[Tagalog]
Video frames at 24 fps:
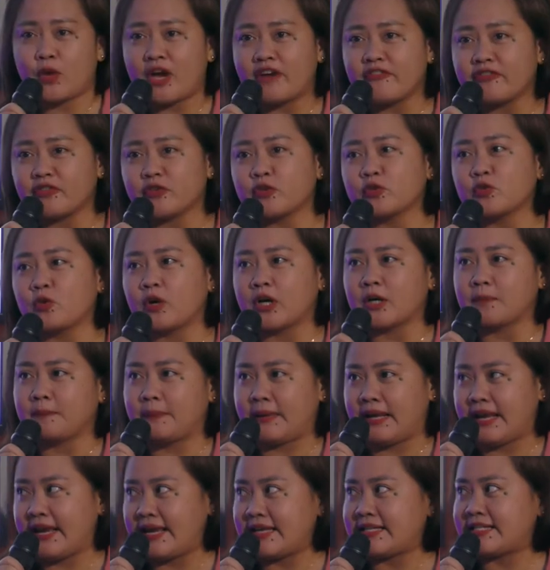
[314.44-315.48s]
We have to know our
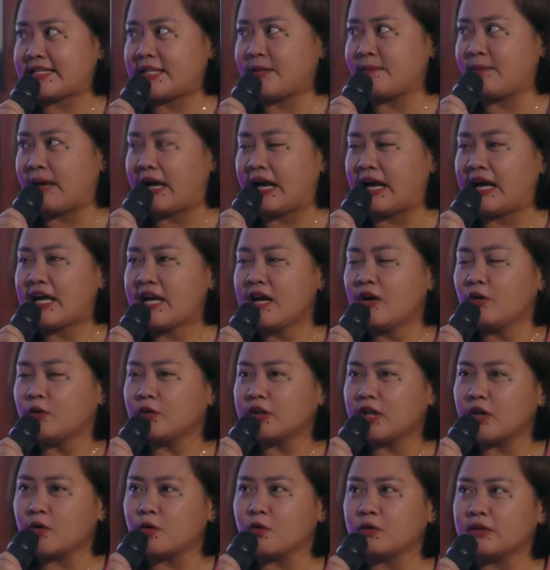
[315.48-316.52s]
place, di ba?
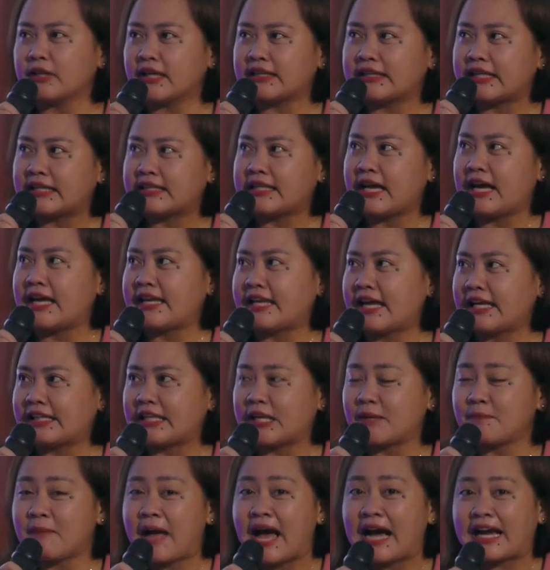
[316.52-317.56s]
Unang-una, tandaan
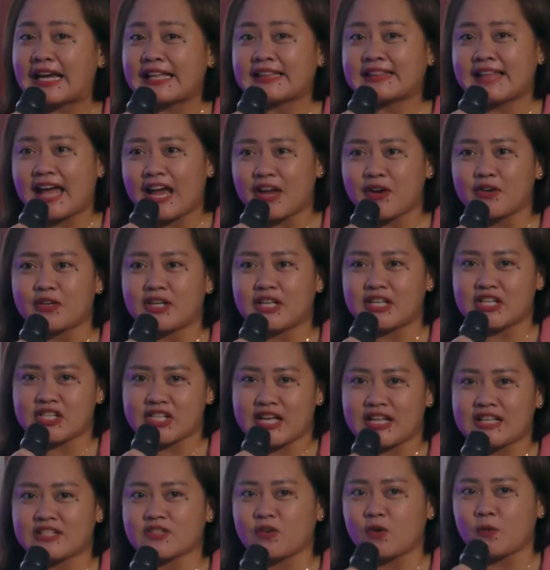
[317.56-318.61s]
natin, bakit tayo
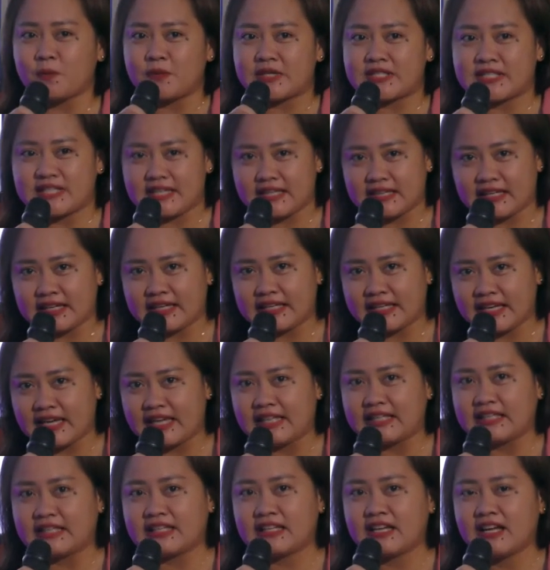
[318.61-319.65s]
nandyan sa opisinang
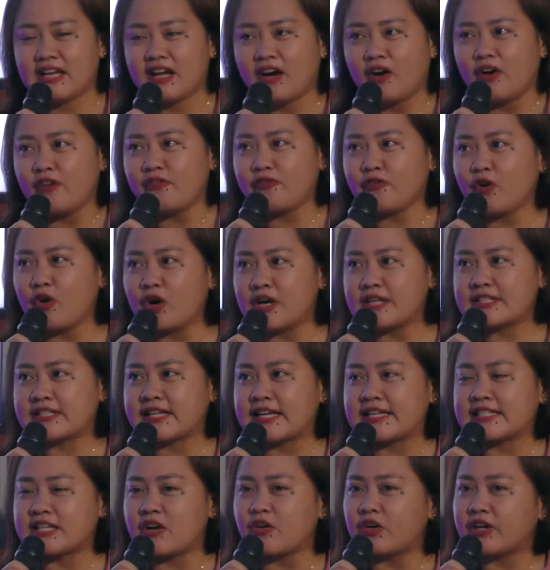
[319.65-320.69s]
yan? Of course, sa
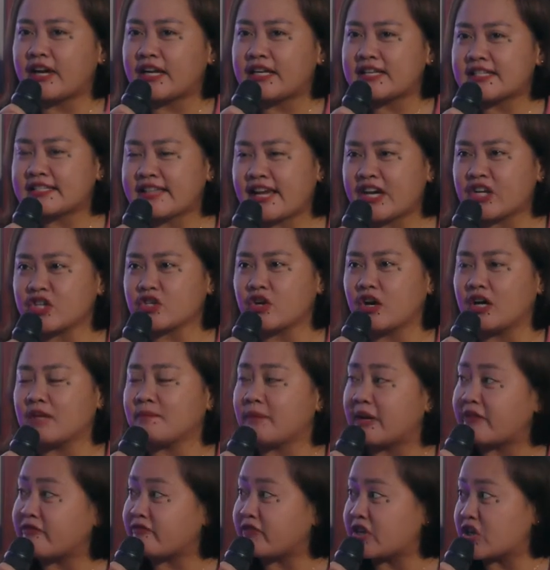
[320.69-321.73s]
isang organization,
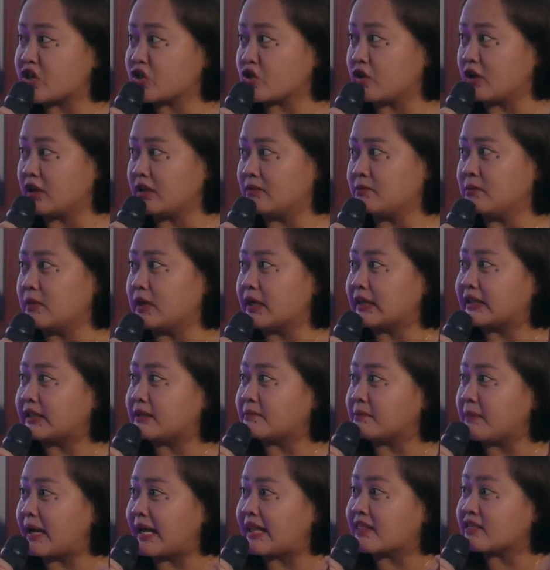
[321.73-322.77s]
may vision,
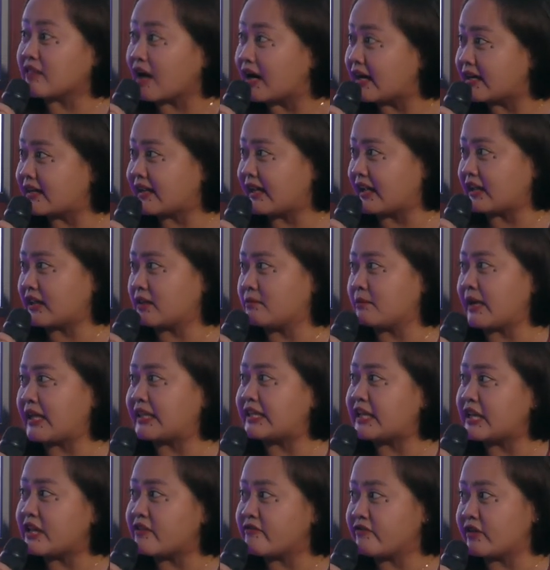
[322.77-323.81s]
may target, may
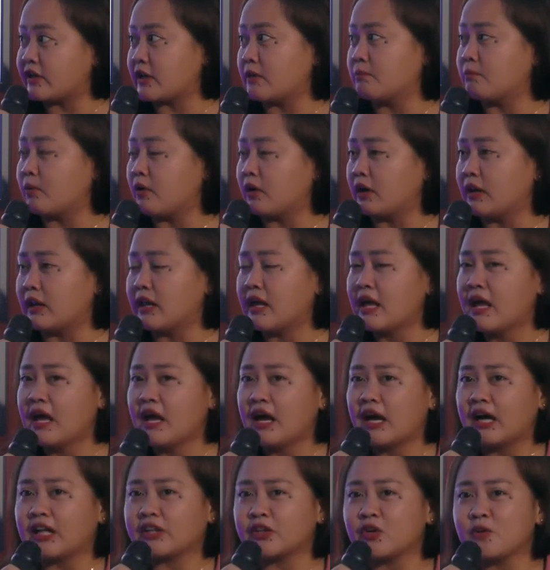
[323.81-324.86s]
deliverable.
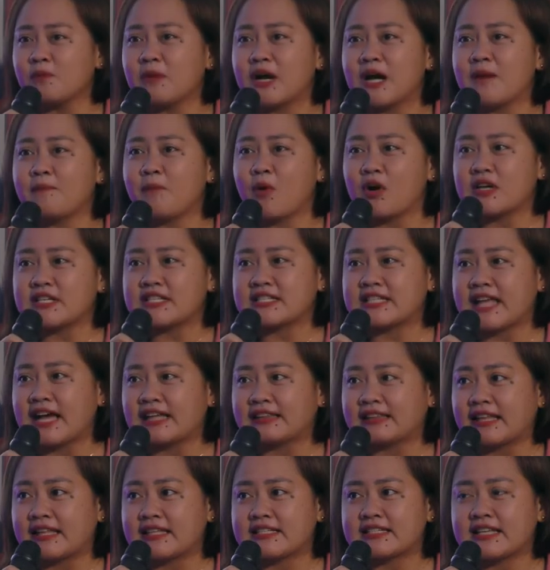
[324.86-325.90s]
At yung mga boss
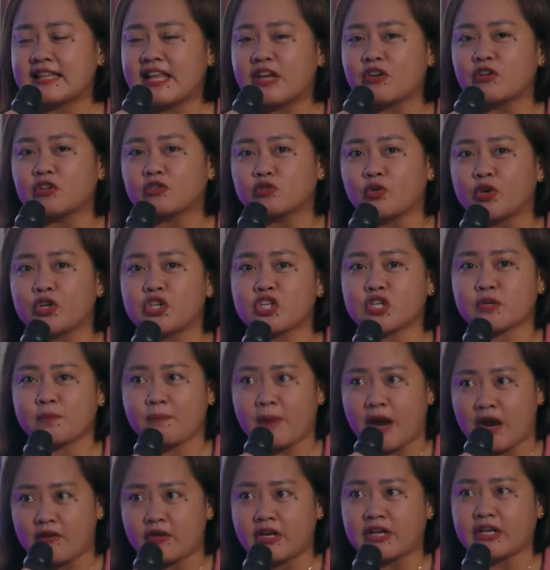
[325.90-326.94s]
natin, sila yung
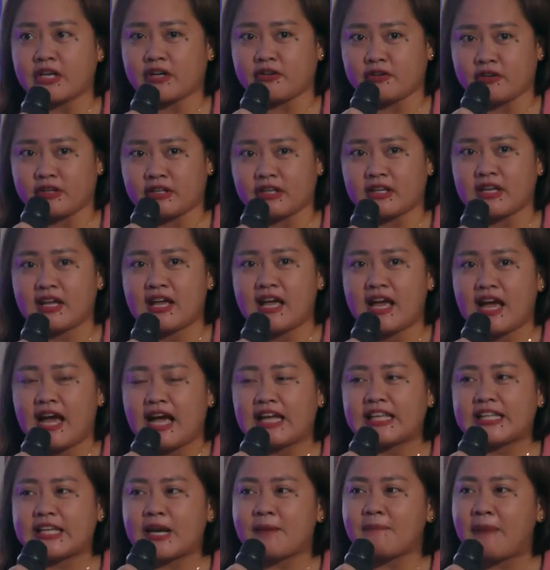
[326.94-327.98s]
torchbearer na yon.
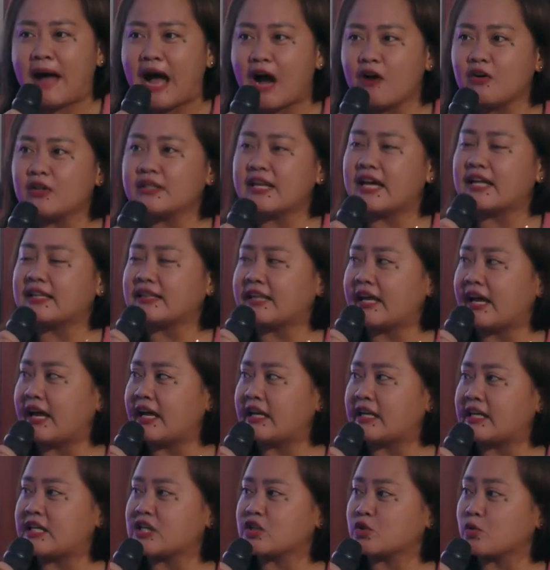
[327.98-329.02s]
Ang trabaho natin
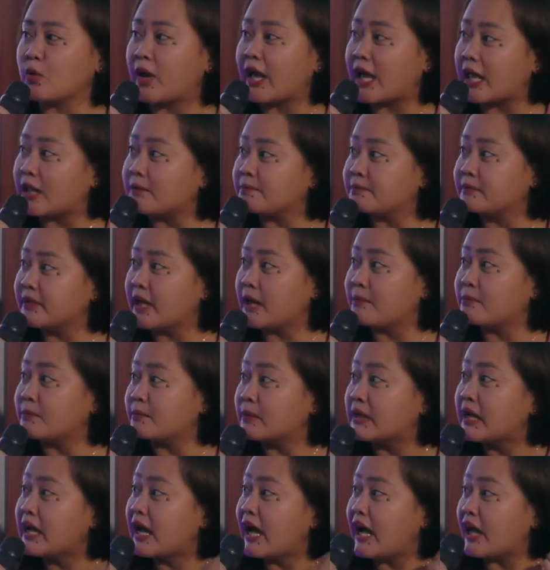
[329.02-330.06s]
is to help them
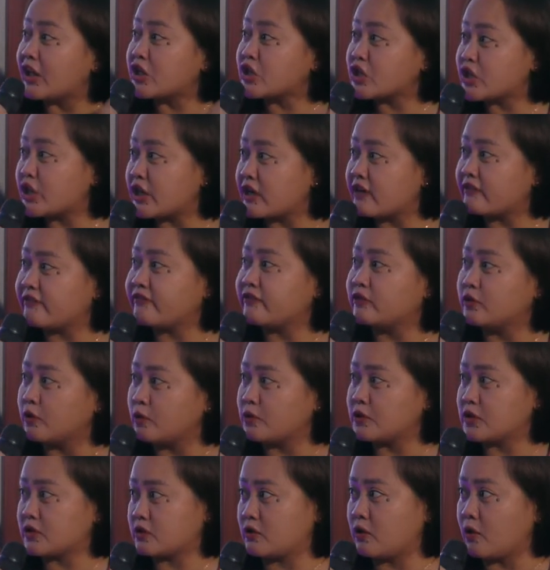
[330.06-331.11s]
achieve
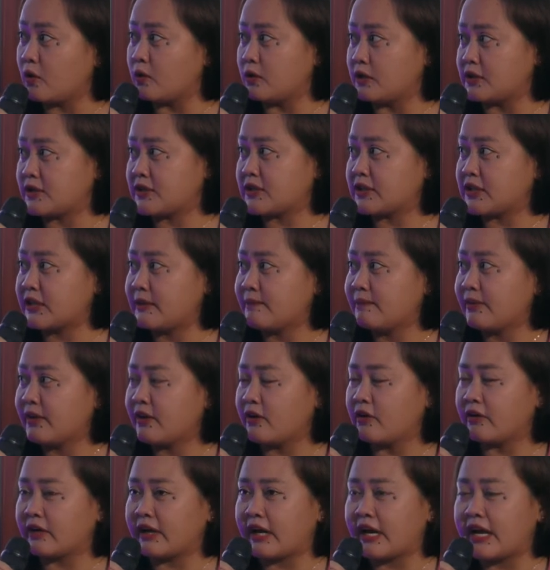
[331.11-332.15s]
those goals.
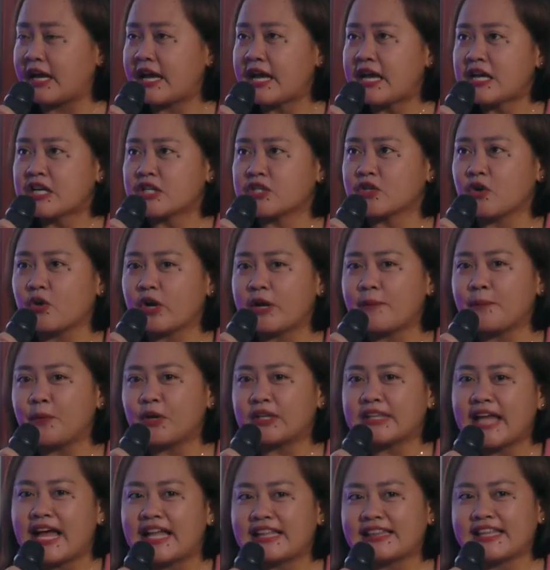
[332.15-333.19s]
Okay? So,
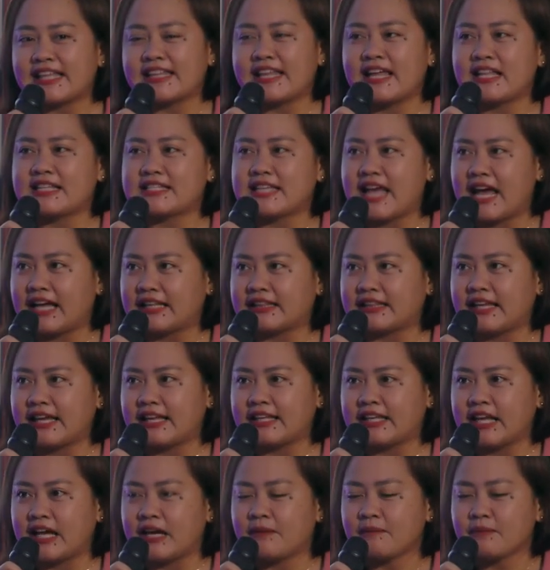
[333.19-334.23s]
importante din sa
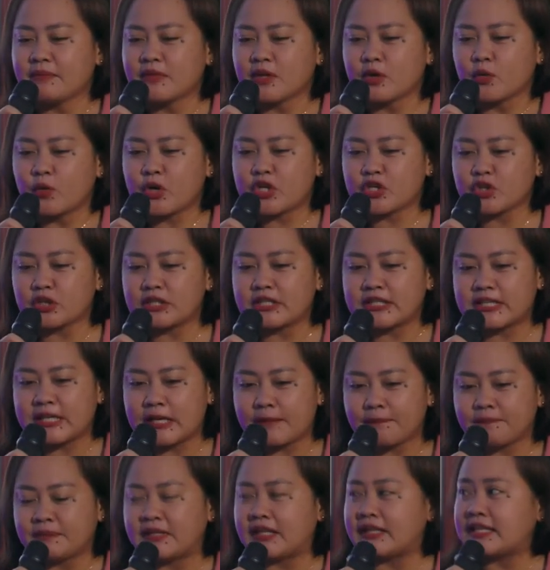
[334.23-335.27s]
atin na we should
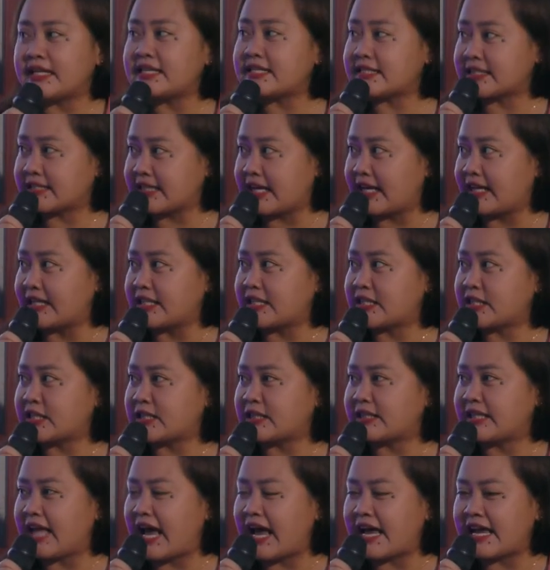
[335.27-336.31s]
keep the distance
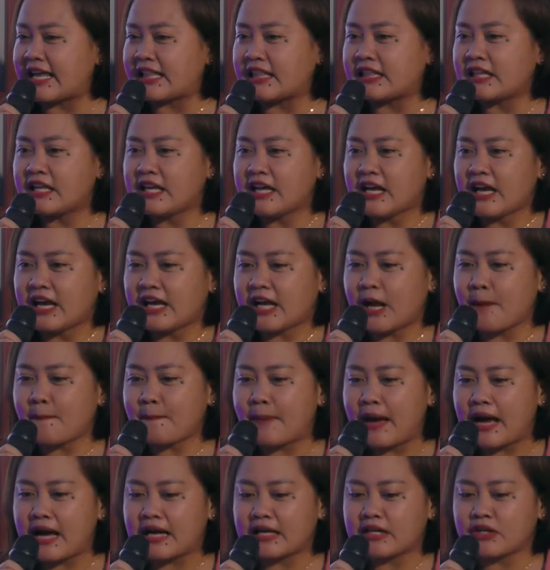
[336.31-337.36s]
dahil
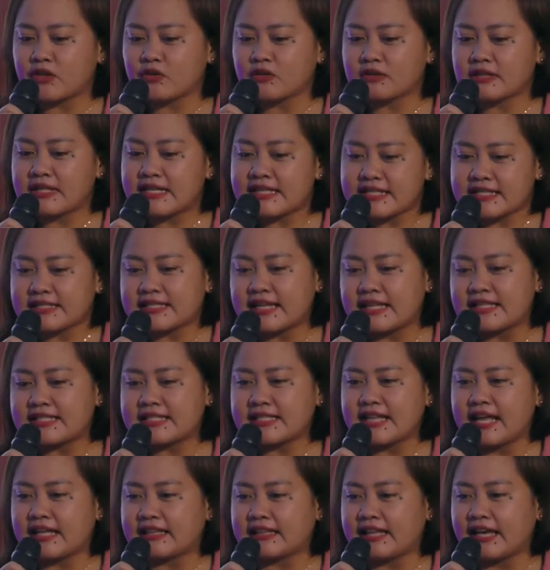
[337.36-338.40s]
kapag yung distance
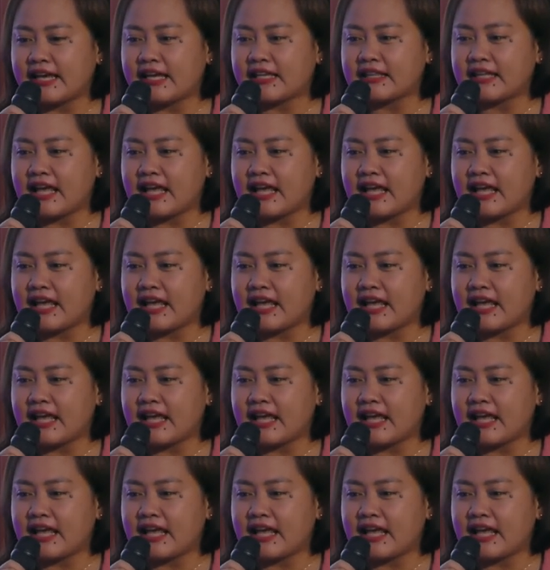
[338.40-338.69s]
natin